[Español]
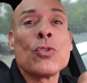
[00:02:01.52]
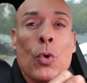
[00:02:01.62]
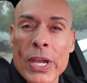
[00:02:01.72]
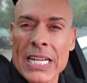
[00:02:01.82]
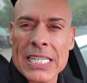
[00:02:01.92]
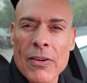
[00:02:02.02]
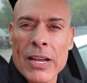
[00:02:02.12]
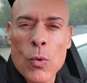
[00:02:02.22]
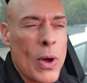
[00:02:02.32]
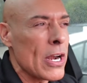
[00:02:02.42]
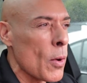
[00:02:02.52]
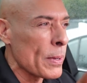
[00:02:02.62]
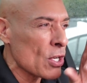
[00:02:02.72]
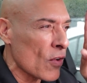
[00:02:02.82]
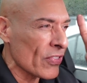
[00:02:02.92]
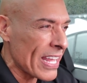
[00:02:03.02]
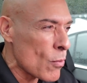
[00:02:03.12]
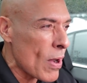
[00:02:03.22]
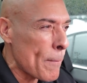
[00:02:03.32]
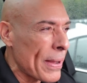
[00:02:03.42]
¿Tú quieres saber cuál es la opinión de
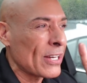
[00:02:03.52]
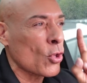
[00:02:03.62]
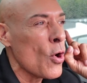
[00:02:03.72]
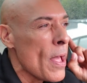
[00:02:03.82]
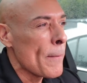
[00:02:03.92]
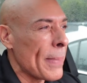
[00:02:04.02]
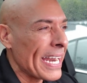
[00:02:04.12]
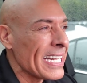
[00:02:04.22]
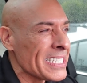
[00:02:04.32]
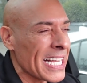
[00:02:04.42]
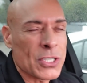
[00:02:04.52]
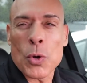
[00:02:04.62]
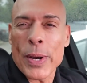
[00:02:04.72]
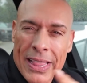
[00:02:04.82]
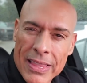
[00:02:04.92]
un experto barista sobre